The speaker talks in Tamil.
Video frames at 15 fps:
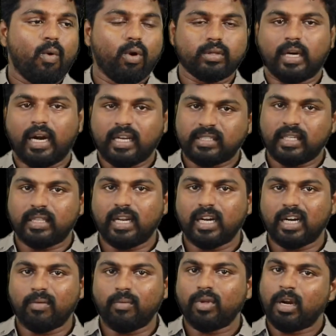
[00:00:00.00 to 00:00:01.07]
ஒருத்தர் கஷ்டத்தில்
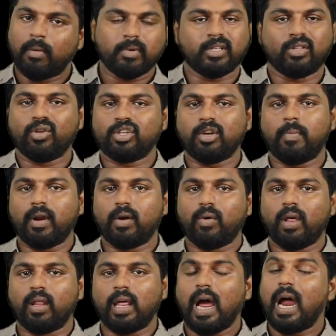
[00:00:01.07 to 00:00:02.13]
இருக்கும்போது நம்ம
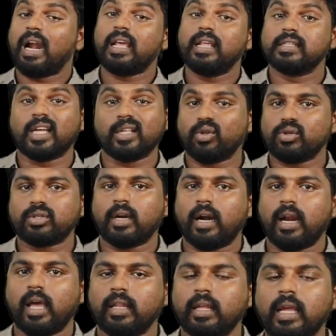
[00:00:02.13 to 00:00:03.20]
சந்தோஷப்படக்கூடாதான் ஆனால் இது சந்தோஷம்
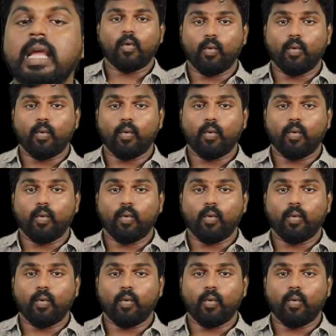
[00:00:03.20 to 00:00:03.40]
கிடையாது